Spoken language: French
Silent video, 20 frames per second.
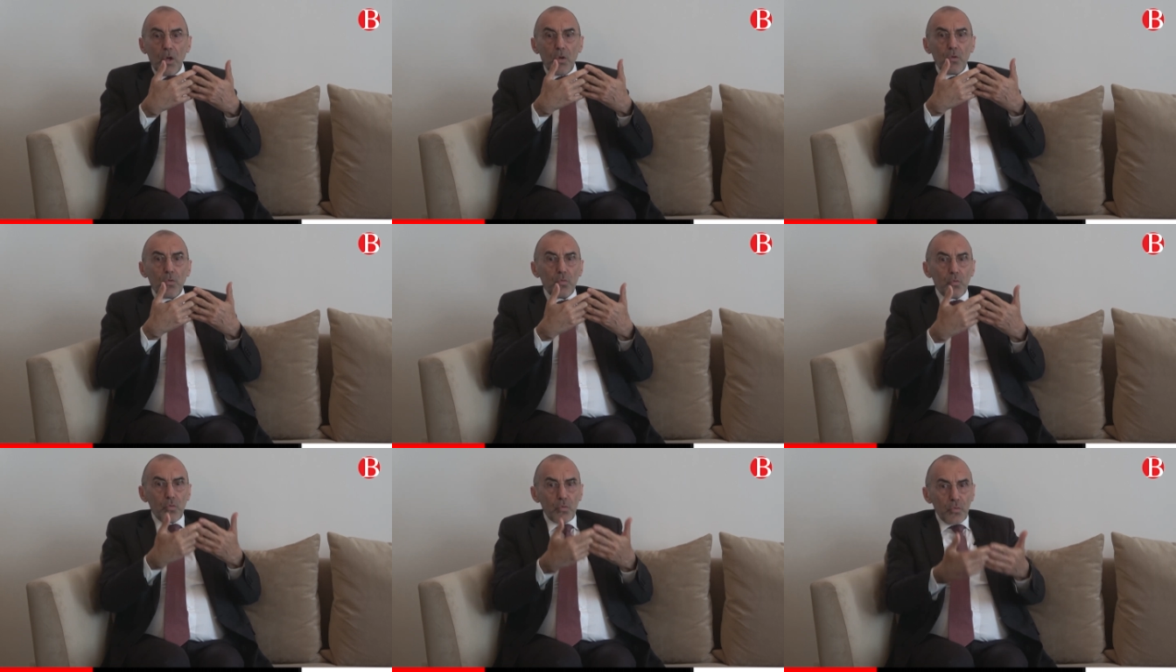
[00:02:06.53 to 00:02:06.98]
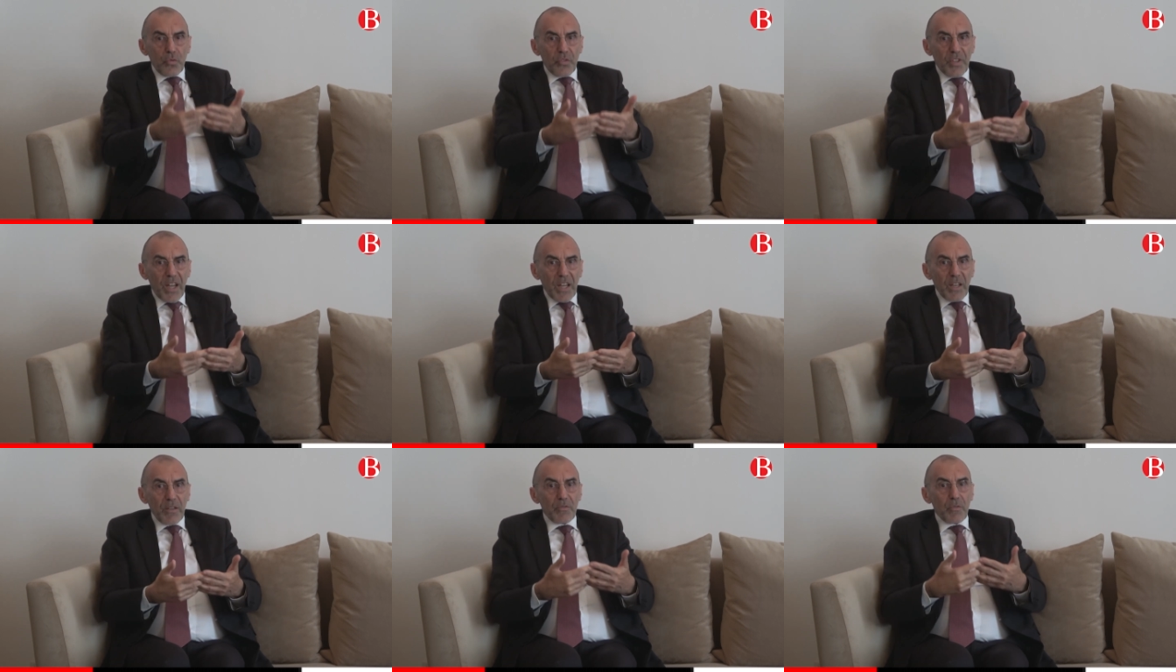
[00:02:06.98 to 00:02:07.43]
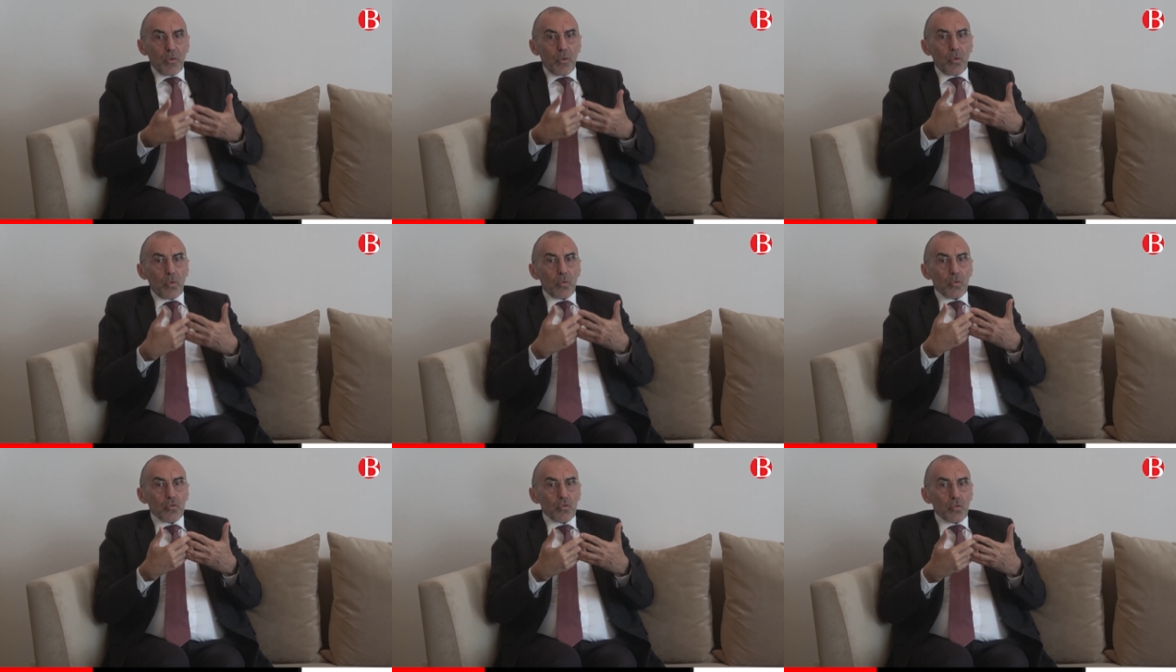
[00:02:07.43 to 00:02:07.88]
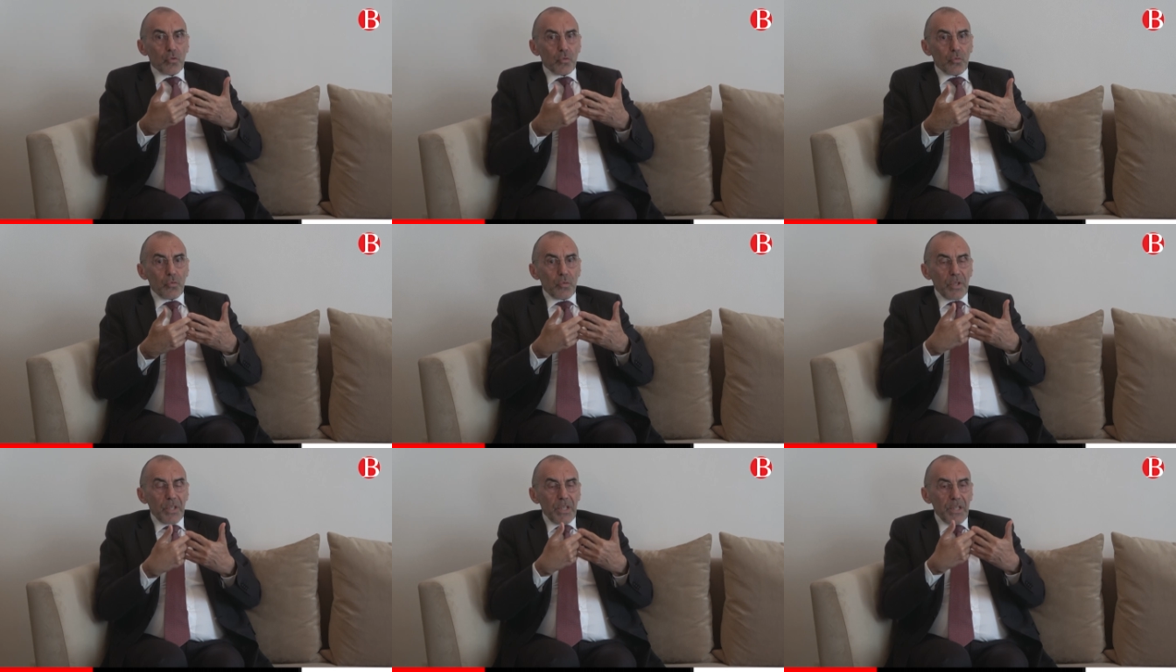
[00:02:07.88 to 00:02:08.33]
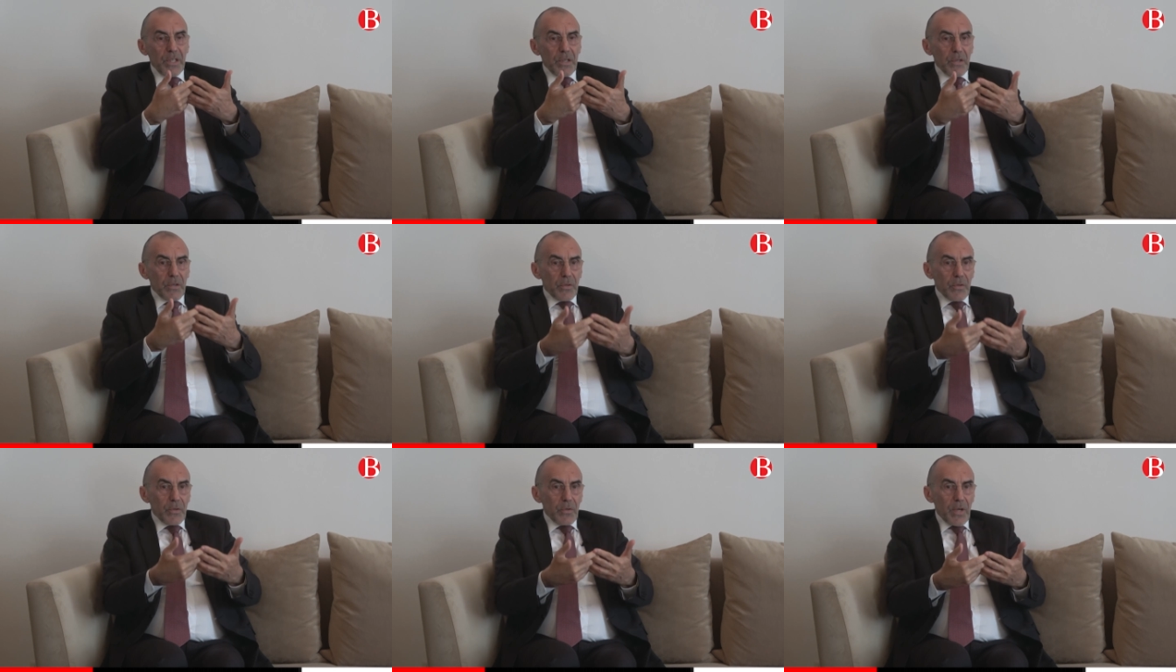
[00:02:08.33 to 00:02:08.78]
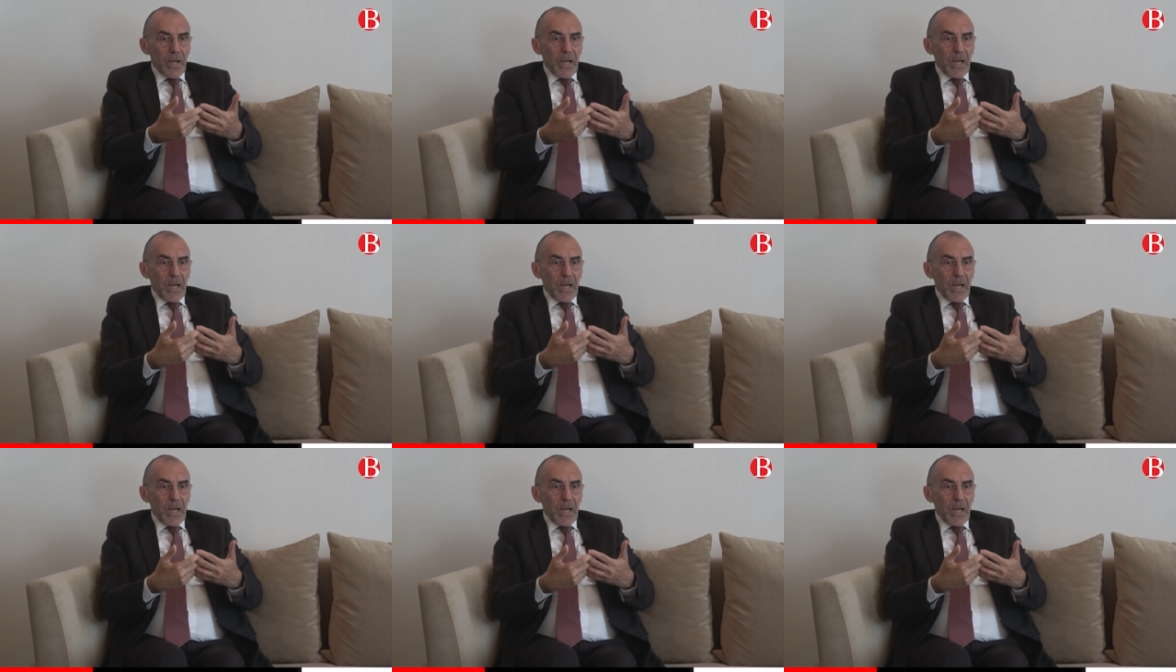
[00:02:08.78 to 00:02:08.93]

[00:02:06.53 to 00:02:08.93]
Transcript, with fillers: Nous arrivons aujourd'hui euh,